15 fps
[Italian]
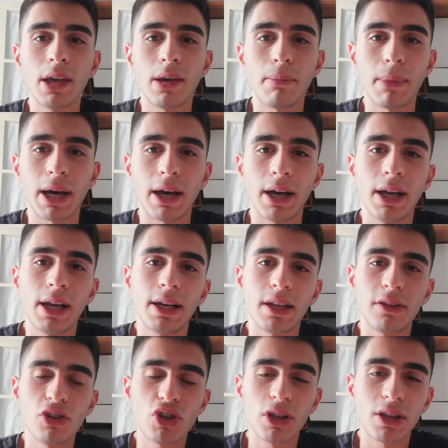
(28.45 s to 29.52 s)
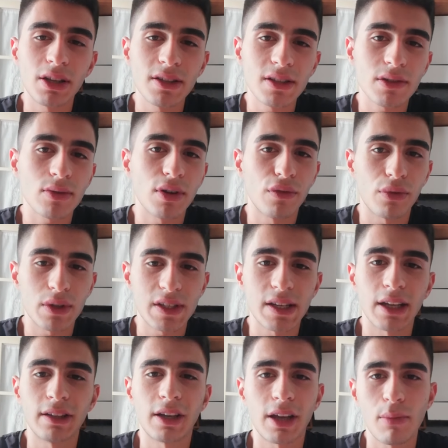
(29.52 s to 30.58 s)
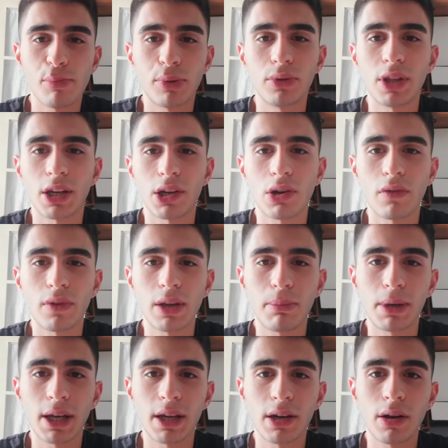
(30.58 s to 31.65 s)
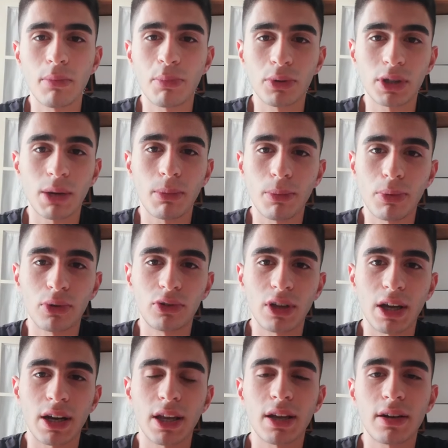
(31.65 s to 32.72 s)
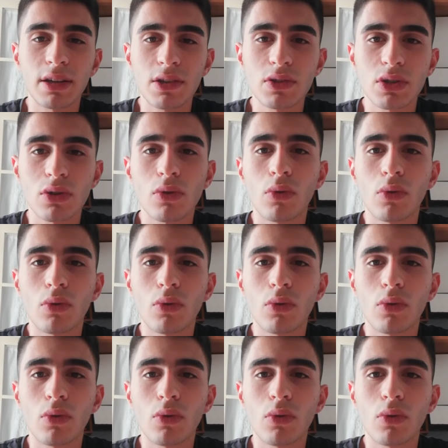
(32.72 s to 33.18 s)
ma la digitalizzazione forzata che impone il recovery plan potrebbe portare a rischio